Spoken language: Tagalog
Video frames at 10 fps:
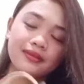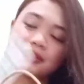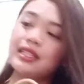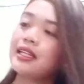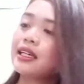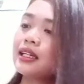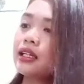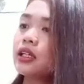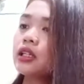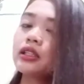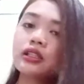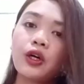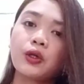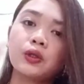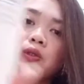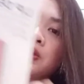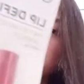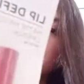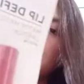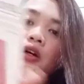tcharan, to.
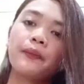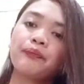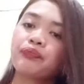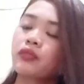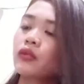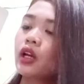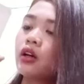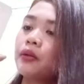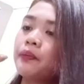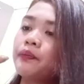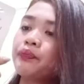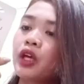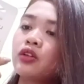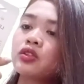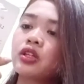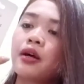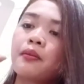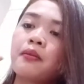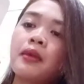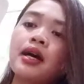Um, ano siya?
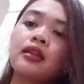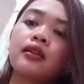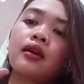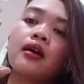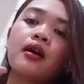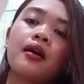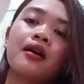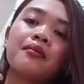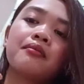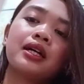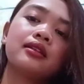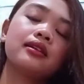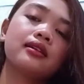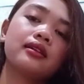Matte matic